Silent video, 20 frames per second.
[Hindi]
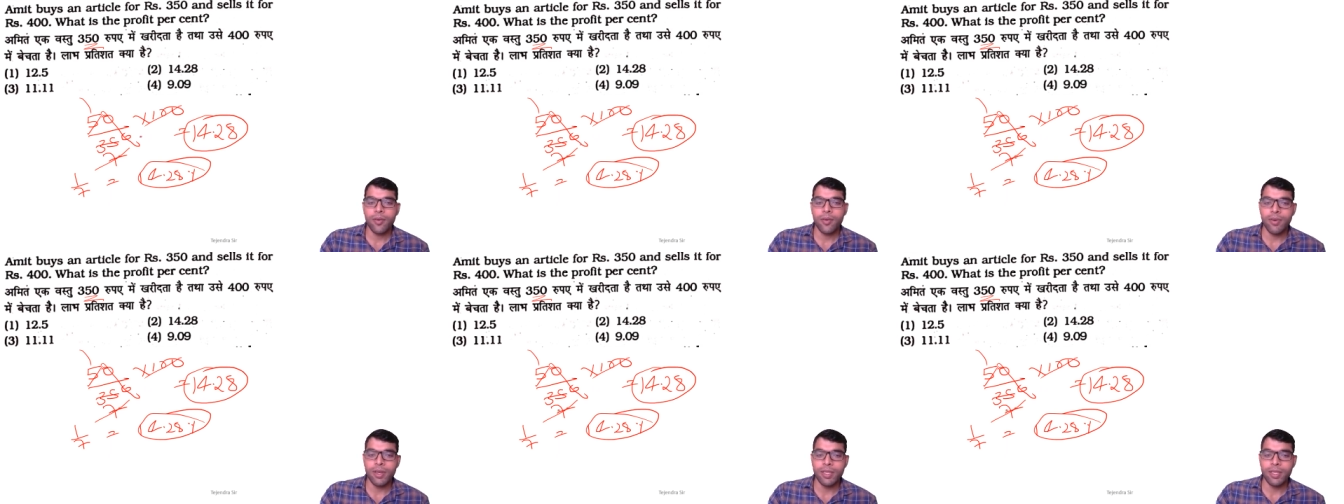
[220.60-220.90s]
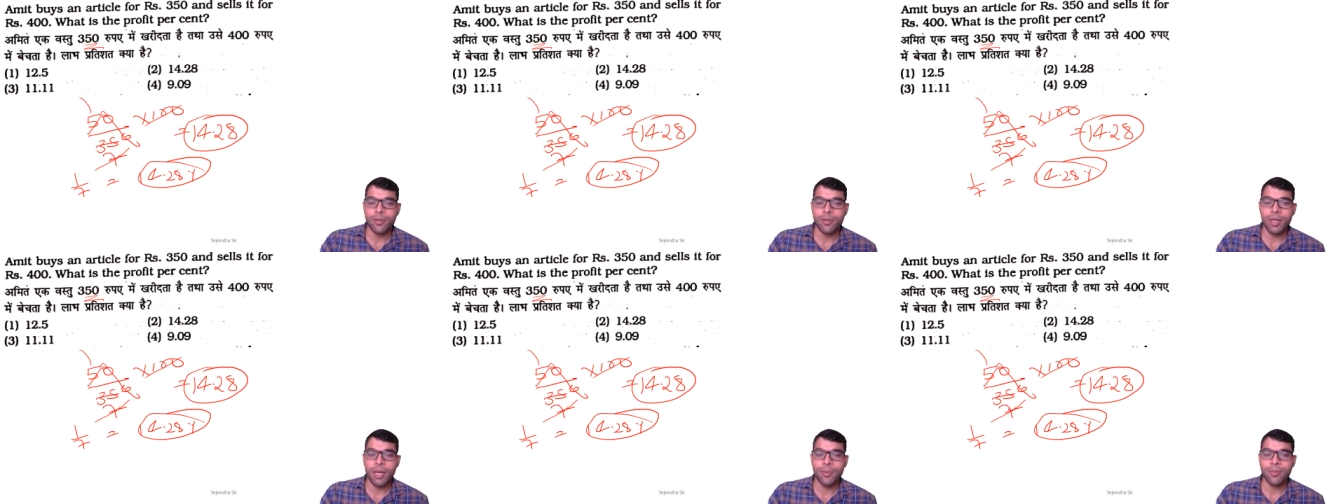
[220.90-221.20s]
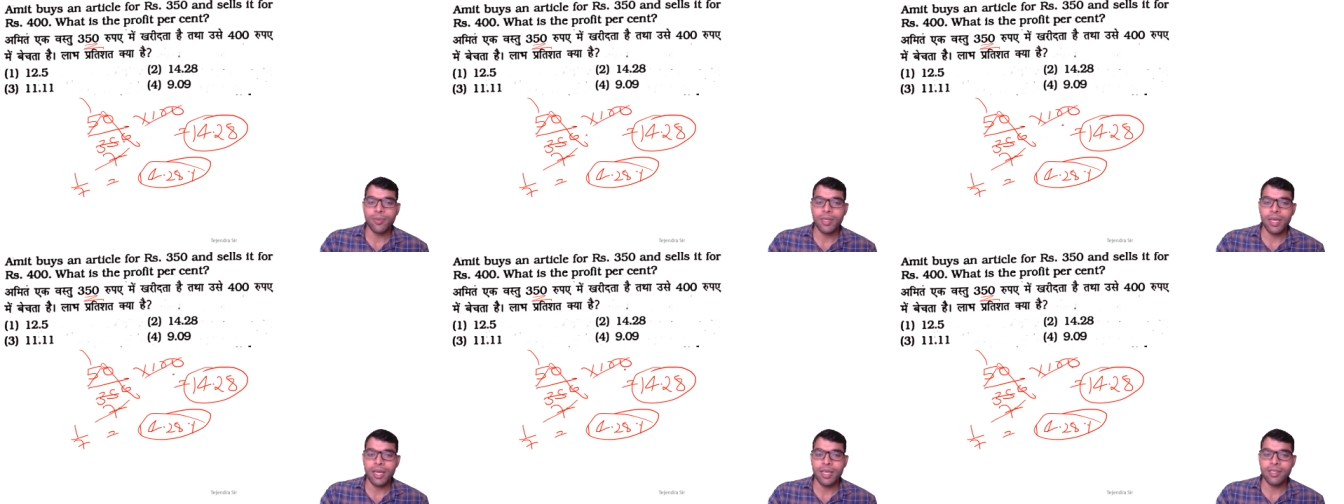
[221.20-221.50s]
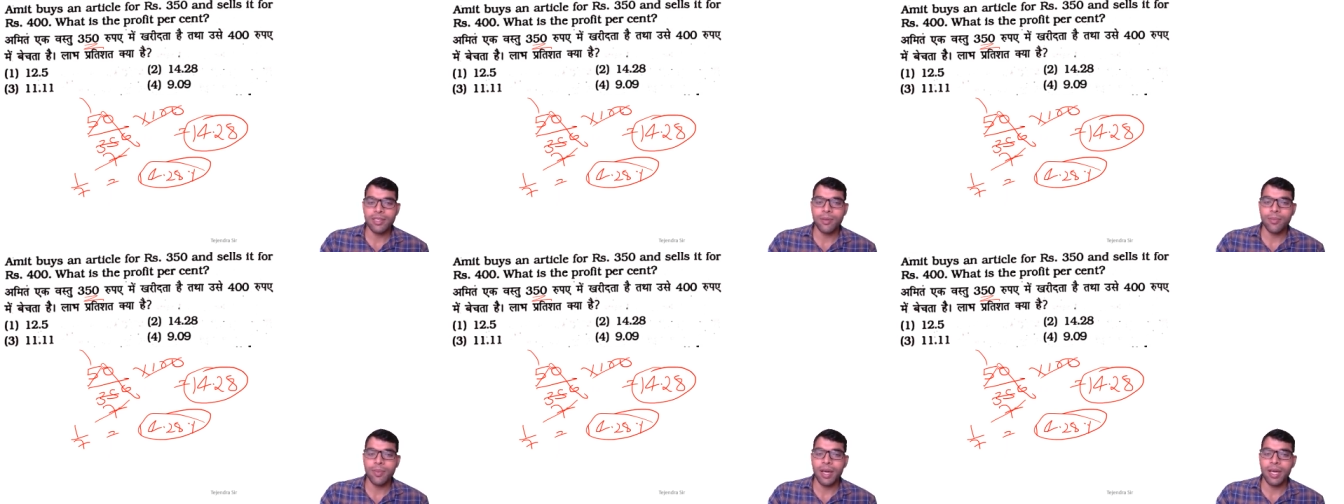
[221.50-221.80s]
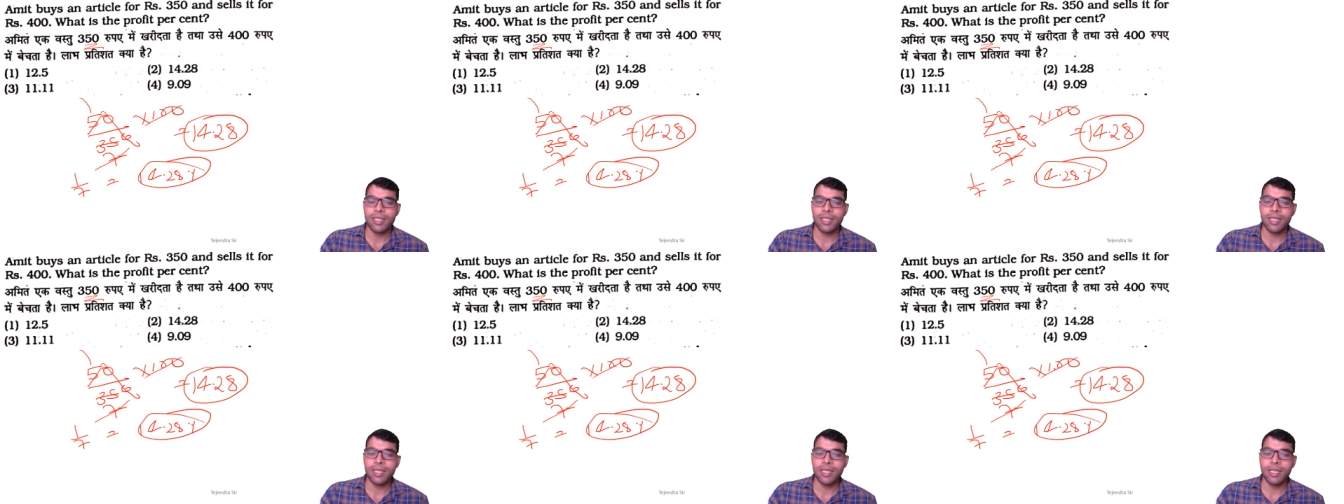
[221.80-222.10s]
वैसे भी आप सात से
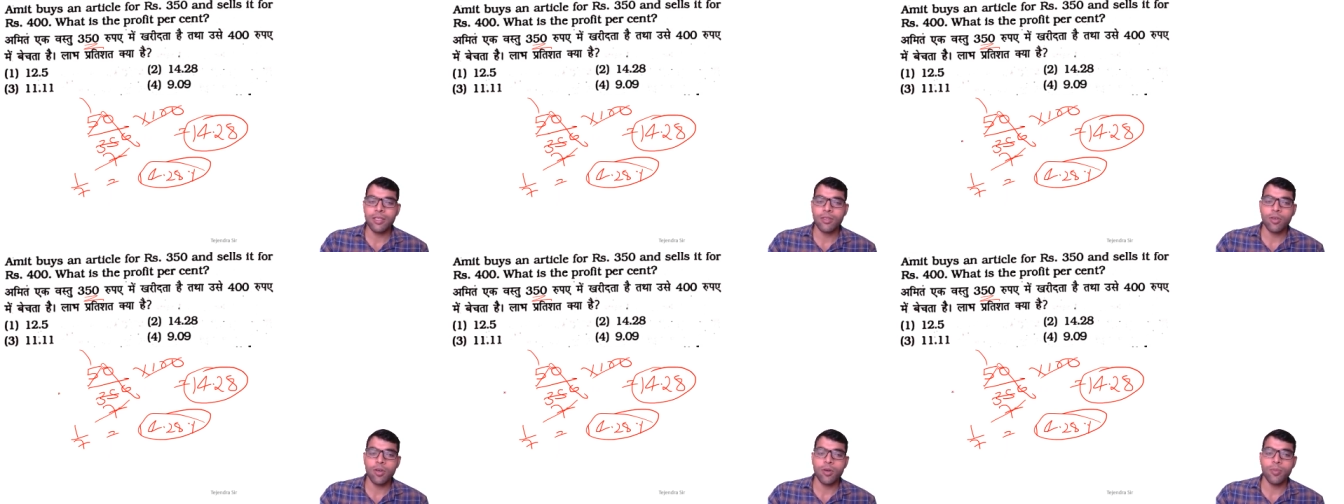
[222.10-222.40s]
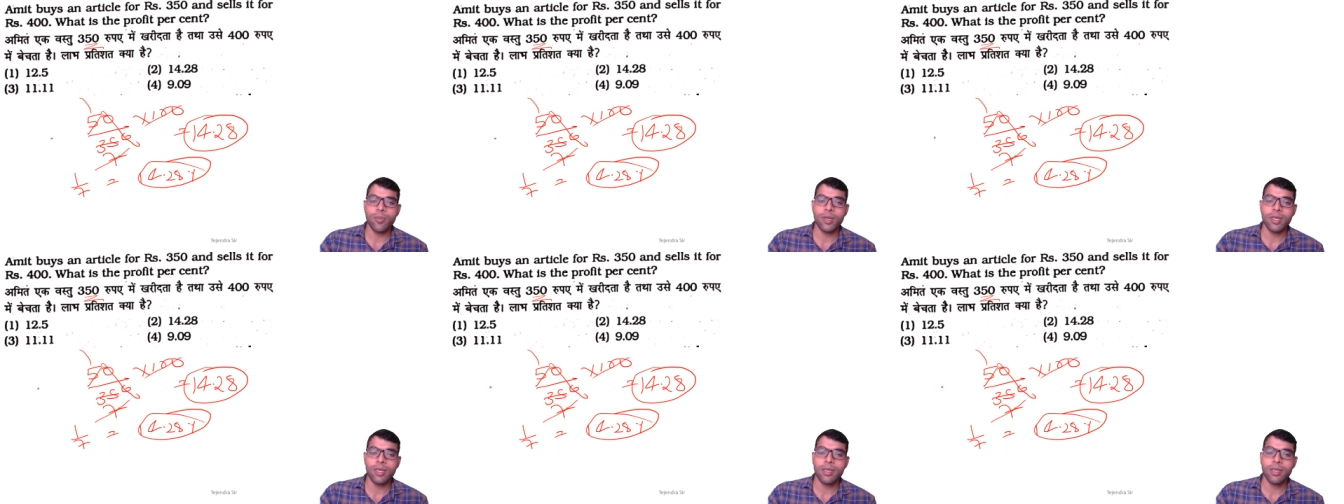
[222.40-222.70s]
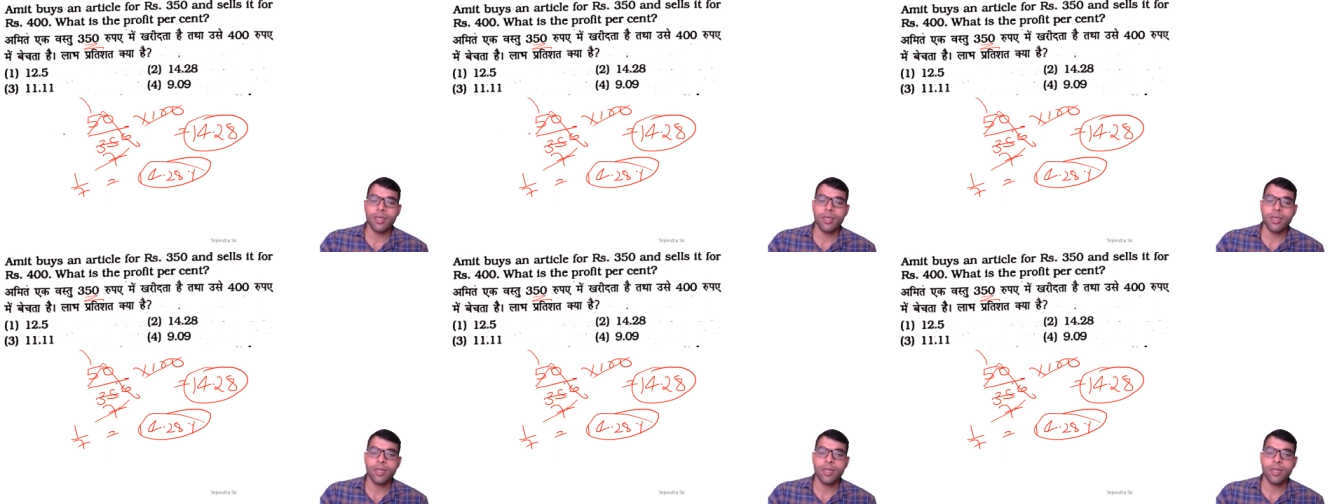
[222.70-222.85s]
भाग देंगे सौ में